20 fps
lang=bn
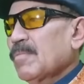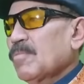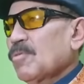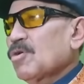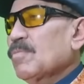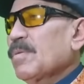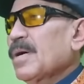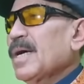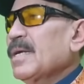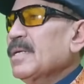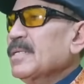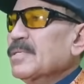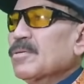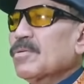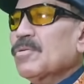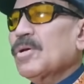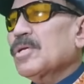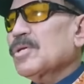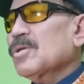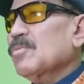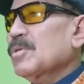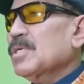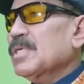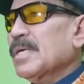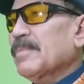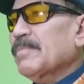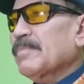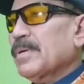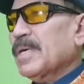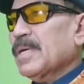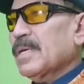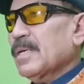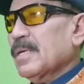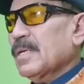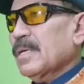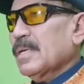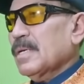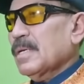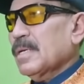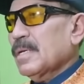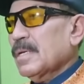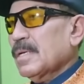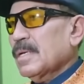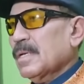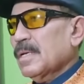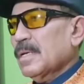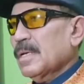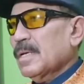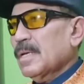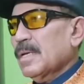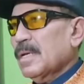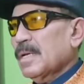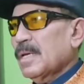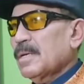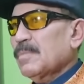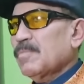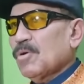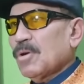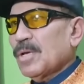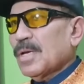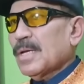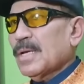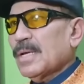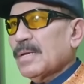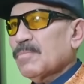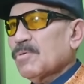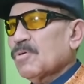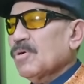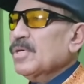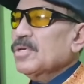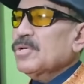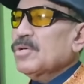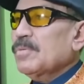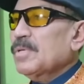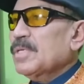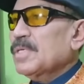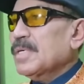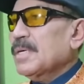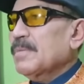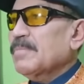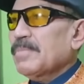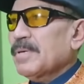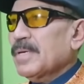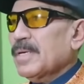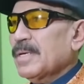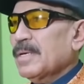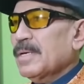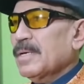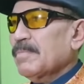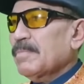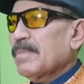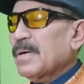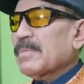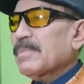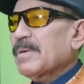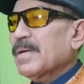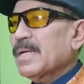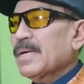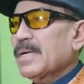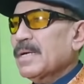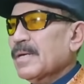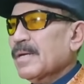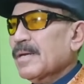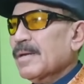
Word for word: মোহনবাগান গোয়িং টু বি চ্যাম্পিয়ন এই বলে গেলাম গোয়িং টু বি চ্যাম্পিয়ন পারবে না